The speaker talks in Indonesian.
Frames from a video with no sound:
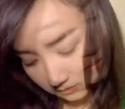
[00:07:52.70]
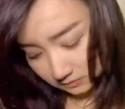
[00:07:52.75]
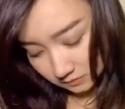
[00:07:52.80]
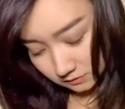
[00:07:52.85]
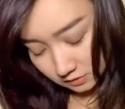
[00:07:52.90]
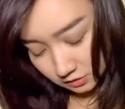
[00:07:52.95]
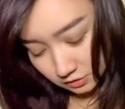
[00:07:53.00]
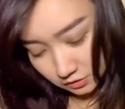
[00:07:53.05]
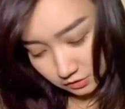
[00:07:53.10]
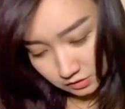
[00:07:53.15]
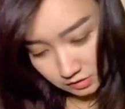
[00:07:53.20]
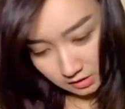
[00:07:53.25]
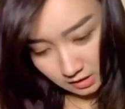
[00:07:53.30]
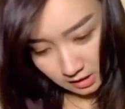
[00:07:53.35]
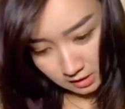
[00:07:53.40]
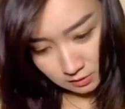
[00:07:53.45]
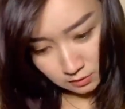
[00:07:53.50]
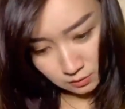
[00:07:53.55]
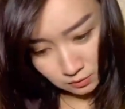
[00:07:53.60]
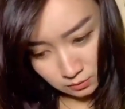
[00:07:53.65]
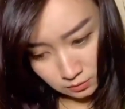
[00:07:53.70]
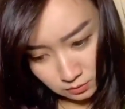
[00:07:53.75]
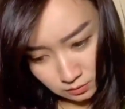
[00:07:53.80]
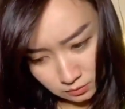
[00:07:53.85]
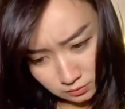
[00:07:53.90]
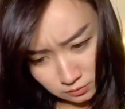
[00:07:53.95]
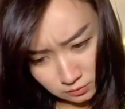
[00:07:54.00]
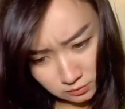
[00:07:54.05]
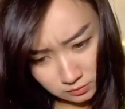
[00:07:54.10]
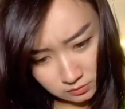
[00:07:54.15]
terus
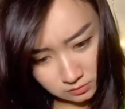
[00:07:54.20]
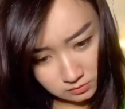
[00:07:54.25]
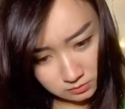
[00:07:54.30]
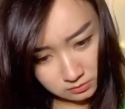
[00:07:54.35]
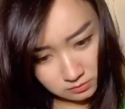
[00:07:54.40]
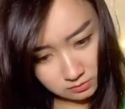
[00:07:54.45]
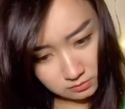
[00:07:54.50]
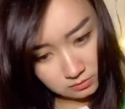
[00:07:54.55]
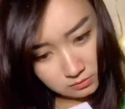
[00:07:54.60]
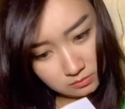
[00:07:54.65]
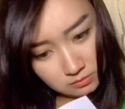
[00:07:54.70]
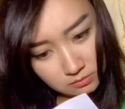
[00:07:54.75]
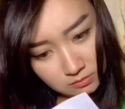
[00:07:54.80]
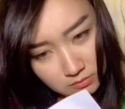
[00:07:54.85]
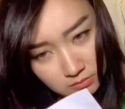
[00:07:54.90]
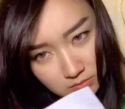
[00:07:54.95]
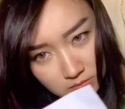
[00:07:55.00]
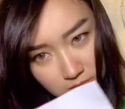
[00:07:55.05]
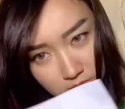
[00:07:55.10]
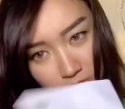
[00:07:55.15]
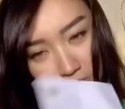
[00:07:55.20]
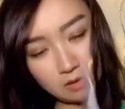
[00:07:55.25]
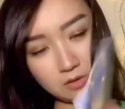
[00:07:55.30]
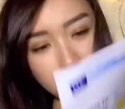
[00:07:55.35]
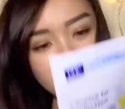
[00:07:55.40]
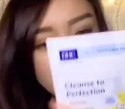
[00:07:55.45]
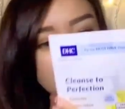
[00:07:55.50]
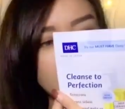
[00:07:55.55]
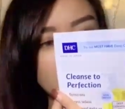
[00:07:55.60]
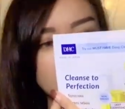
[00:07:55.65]
aku oh aku
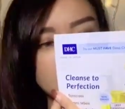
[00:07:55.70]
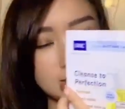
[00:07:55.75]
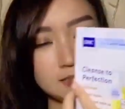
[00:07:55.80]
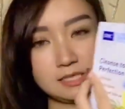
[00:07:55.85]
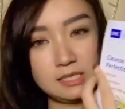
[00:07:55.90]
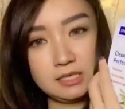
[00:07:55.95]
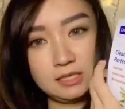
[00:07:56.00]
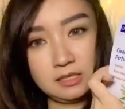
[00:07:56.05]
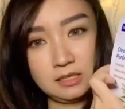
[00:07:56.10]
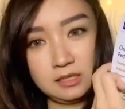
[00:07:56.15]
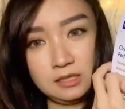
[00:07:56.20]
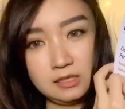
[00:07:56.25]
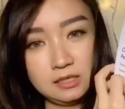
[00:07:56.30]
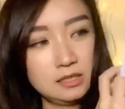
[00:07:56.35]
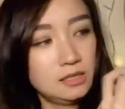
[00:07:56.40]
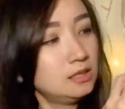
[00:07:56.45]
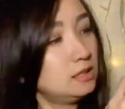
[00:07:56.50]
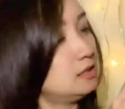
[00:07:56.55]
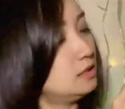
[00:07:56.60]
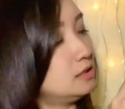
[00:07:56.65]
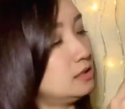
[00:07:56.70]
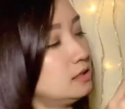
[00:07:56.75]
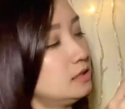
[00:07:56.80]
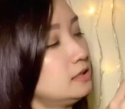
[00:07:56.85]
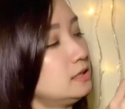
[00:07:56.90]
dikasih ini ini